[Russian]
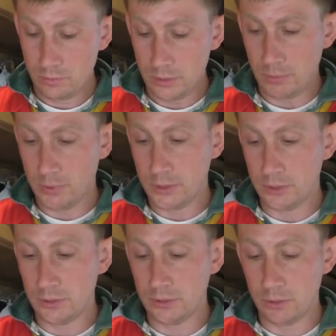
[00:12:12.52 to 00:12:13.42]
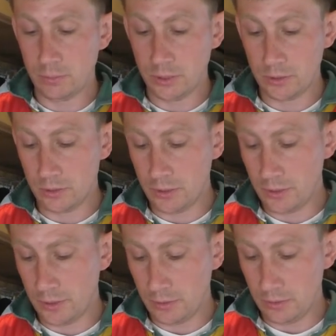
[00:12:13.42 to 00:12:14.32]
Там остался запах этот
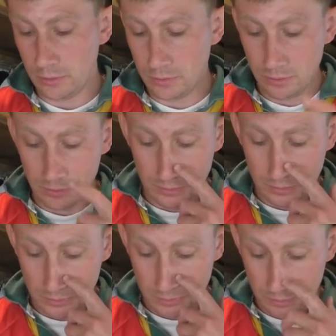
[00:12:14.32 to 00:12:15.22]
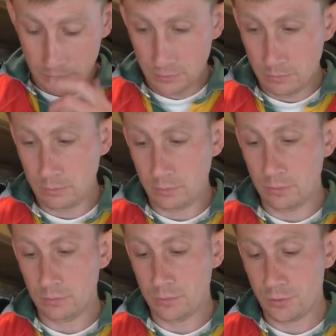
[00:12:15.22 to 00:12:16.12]
горелый. Вот,
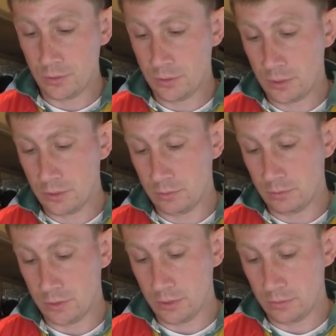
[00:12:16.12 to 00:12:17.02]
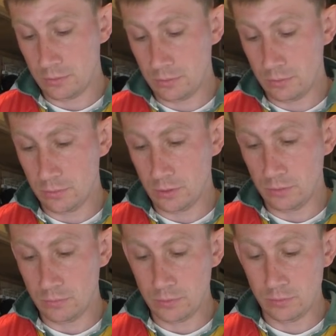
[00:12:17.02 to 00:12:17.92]
ну ничего страшного, он сейчас уйдет.
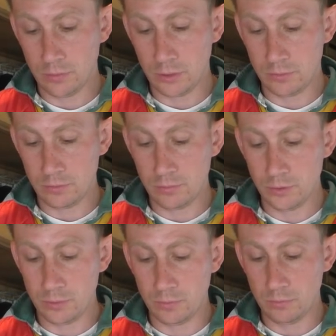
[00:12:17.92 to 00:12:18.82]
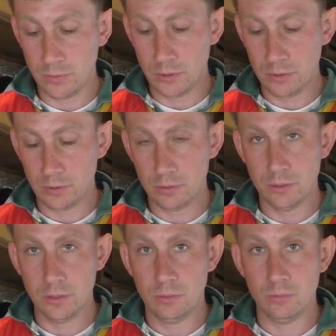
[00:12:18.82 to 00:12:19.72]
Как бы. И вот таким способом
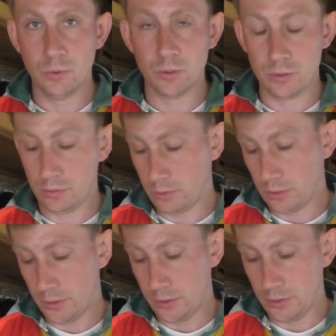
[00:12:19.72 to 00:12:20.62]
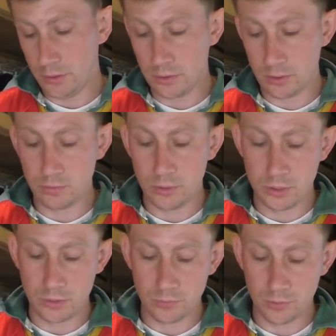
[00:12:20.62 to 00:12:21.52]
можно хранить несколько месяцев